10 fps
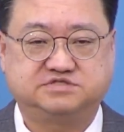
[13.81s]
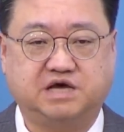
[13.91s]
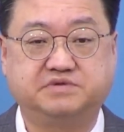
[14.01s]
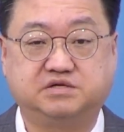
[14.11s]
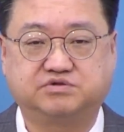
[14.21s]

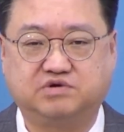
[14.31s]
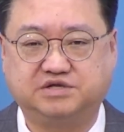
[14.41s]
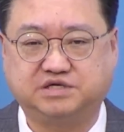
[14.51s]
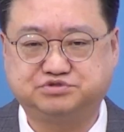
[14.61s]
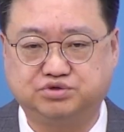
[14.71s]
3일
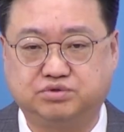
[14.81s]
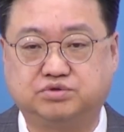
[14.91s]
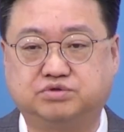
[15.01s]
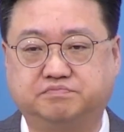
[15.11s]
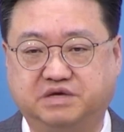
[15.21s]
동안에
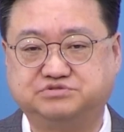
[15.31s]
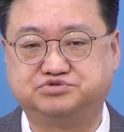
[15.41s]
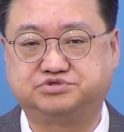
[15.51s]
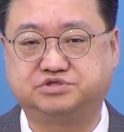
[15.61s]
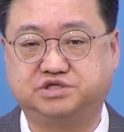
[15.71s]
총
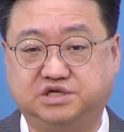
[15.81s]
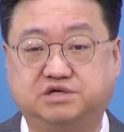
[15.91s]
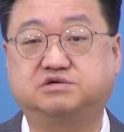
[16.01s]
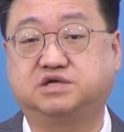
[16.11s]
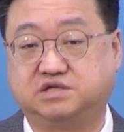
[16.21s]
매출은
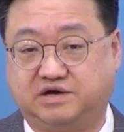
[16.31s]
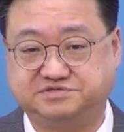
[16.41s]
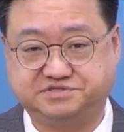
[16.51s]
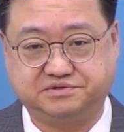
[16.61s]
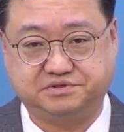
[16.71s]
1억이
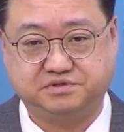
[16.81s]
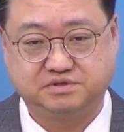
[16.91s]
나왔어요.